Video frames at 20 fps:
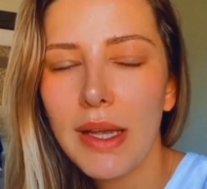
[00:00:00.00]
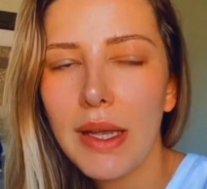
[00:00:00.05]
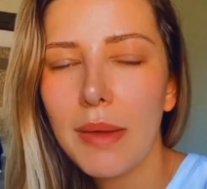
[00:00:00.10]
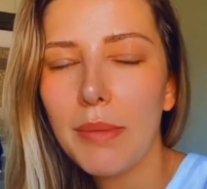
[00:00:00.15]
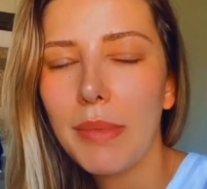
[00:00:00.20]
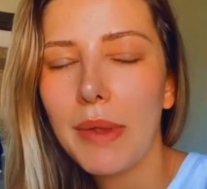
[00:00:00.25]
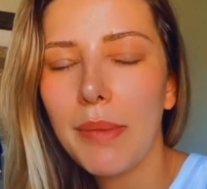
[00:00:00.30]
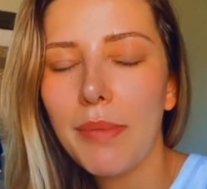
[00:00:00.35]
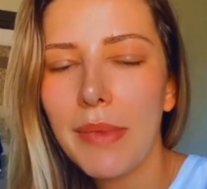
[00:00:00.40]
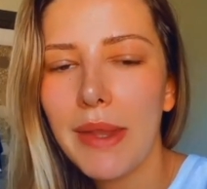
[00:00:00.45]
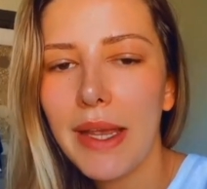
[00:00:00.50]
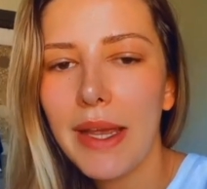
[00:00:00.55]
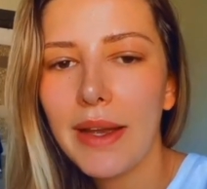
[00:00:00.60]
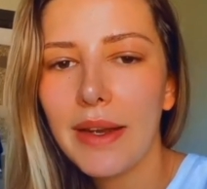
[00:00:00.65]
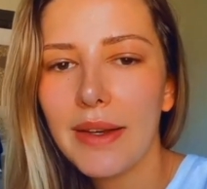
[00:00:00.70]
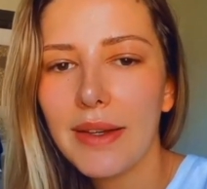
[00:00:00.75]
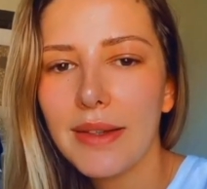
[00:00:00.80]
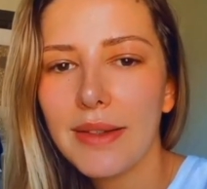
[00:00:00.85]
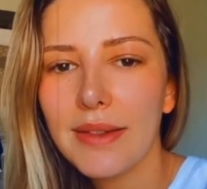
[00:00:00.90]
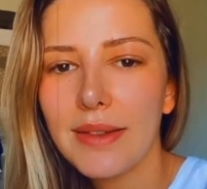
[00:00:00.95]
Mais MDR,
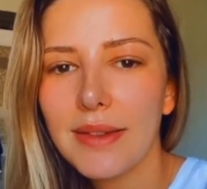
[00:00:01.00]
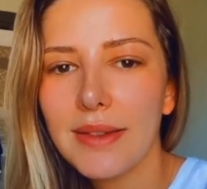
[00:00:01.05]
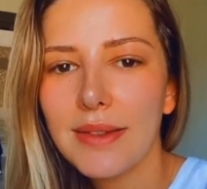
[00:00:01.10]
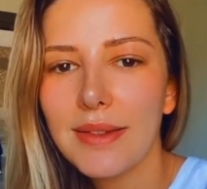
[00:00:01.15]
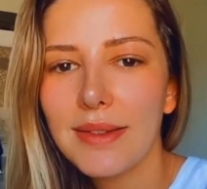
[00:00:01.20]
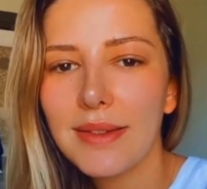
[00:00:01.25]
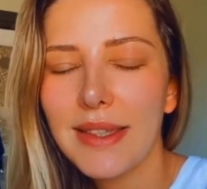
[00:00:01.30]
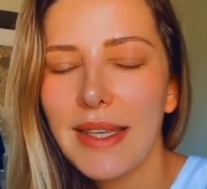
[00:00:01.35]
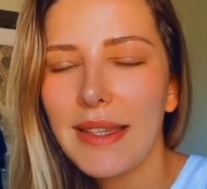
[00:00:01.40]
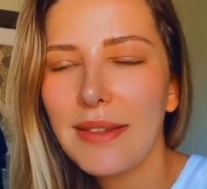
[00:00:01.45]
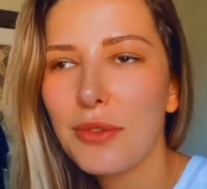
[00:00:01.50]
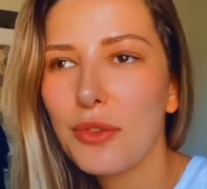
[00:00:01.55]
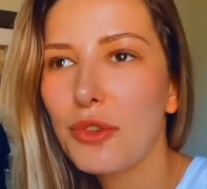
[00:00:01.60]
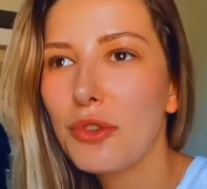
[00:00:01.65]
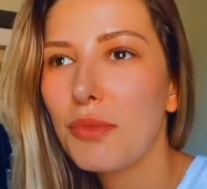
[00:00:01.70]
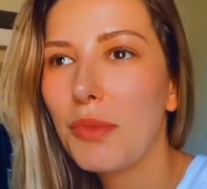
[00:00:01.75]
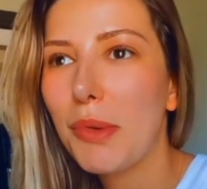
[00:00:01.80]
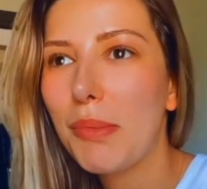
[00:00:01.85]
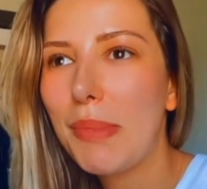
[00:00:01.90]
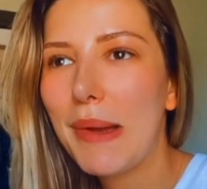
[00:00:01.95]
qu'est-ce que je
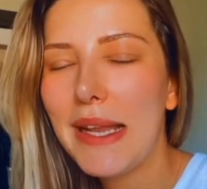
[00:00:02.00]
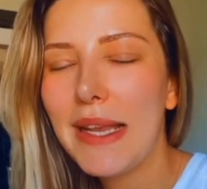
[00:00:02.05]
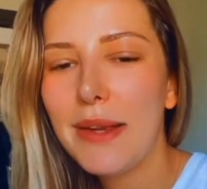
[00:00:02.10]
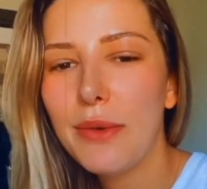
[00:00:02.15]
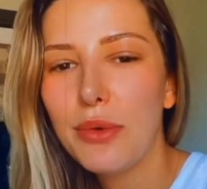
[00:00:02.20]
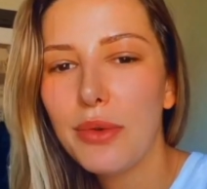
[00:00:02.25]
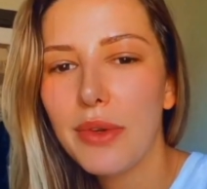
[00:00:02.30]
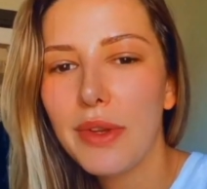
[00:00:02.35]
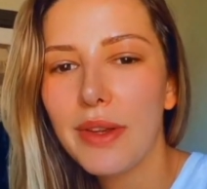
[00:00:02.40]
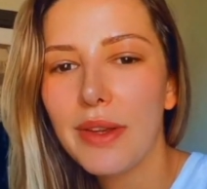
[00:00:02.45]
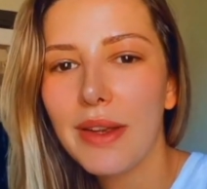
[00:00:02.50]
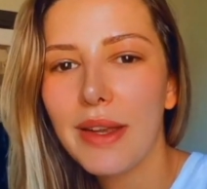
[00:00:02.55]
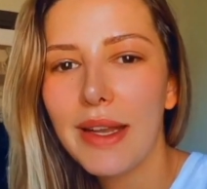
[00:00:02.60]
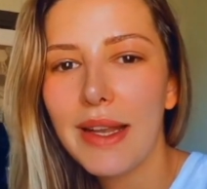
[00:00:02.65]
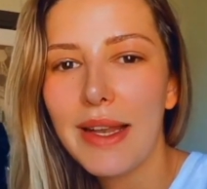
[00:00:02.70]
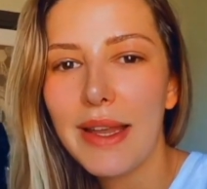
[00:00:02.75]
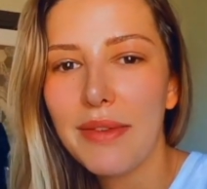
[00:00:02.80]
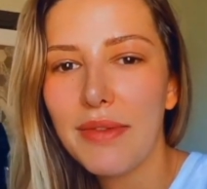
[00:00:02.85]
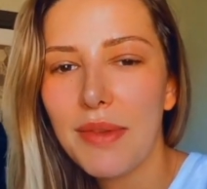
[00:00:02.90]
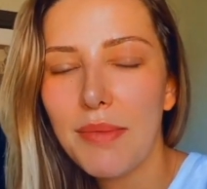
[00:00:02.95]
m'en bats les couilles.
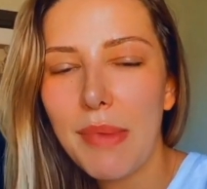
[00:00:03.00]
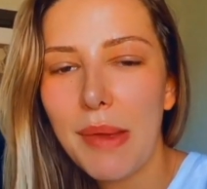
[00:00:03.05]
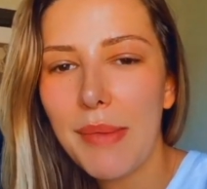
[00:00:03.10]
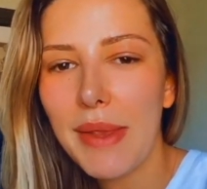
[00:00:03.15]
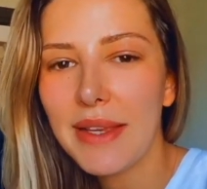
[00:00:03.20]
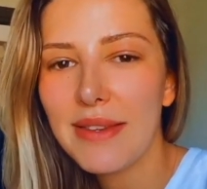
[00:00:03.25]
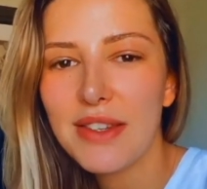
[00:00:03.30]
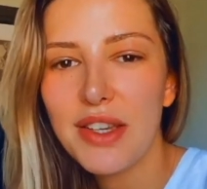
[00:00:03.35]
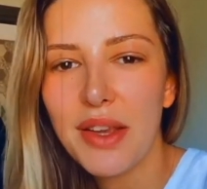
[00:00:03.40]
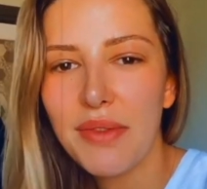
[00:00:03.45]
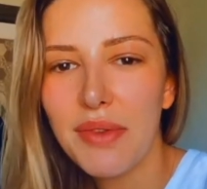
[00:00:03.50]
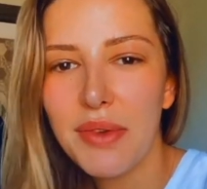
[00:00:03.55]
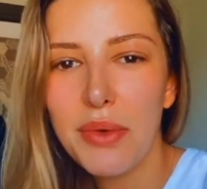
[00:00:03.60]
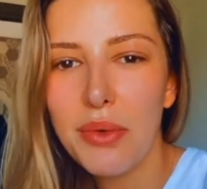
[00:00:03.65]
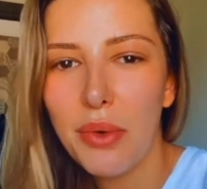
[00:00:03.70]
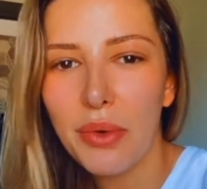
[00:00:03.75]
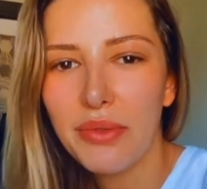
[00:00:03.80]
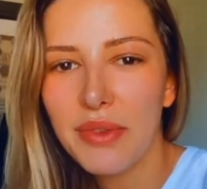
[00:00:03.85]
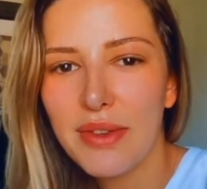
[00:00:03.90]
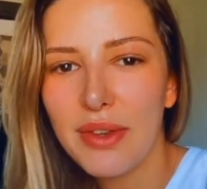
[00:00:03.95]
La vie de ma mère, si j'avais eu
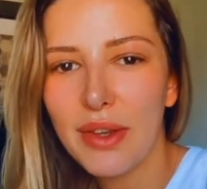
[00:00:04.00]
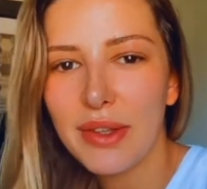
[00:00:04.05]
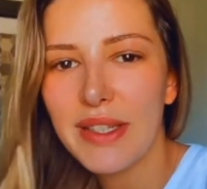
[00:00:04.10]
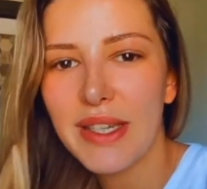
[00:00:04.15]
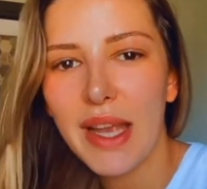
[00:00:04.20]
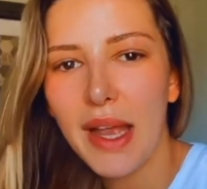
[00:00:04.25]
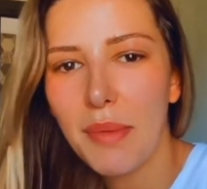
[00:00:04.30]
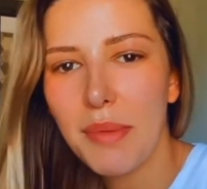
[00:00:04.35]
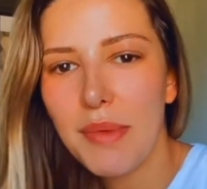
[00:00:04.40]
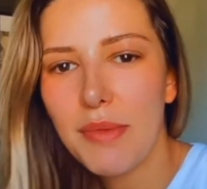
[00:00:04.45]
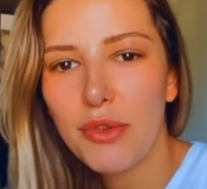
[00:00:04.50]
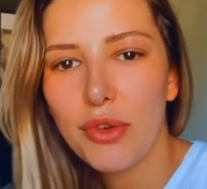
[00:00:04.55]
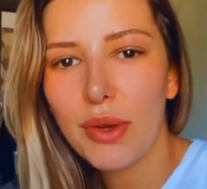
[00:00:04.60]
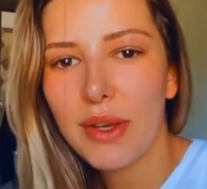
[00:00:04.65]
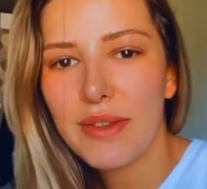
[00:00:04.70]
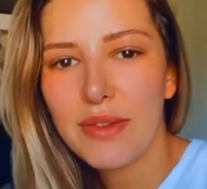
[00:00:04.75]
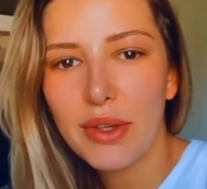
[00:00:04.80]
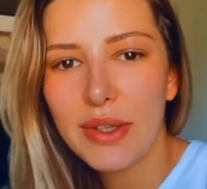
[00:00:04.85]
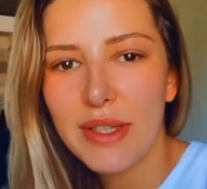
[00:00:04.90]
envie de sortir un mime, j'aurais sorti.